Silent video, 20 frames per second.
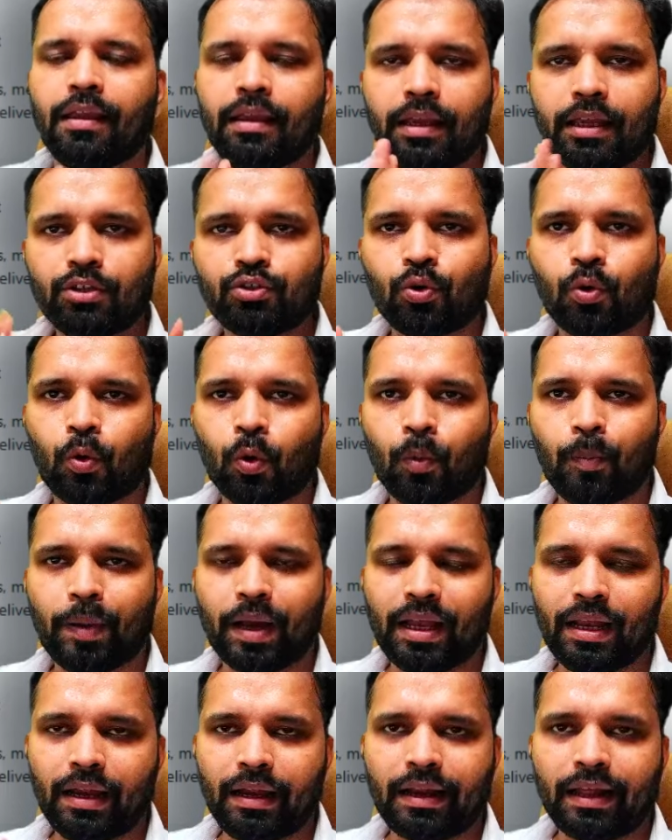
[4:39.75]
ये जो को
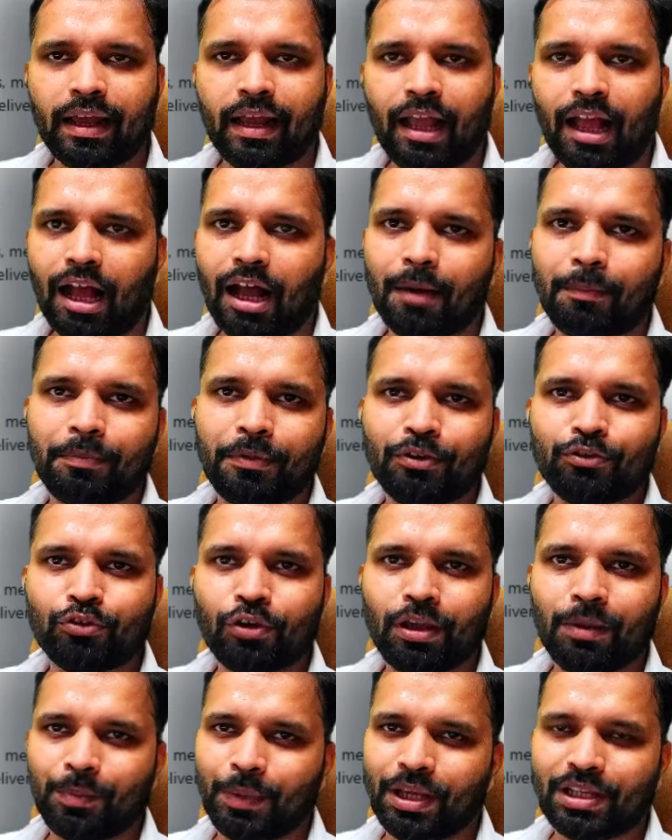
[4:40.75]
पायलट है आपकी जो
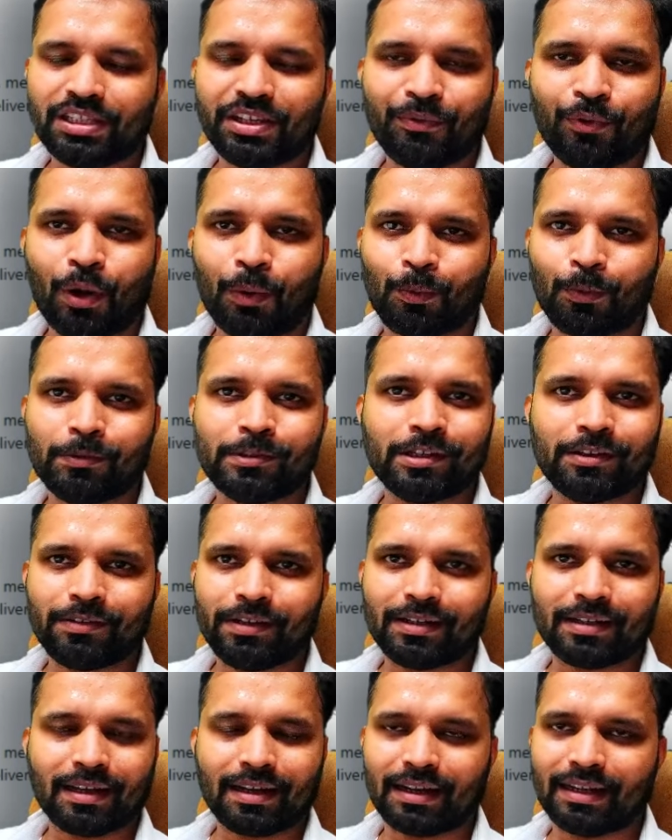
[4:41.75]
इमेज है वो आपको
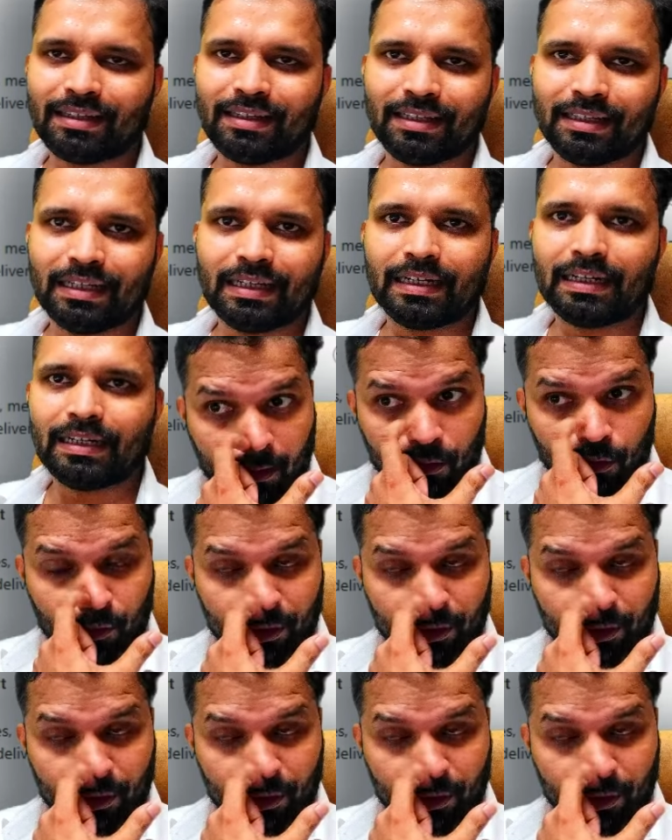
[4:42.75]
जनरेट करके दे देगा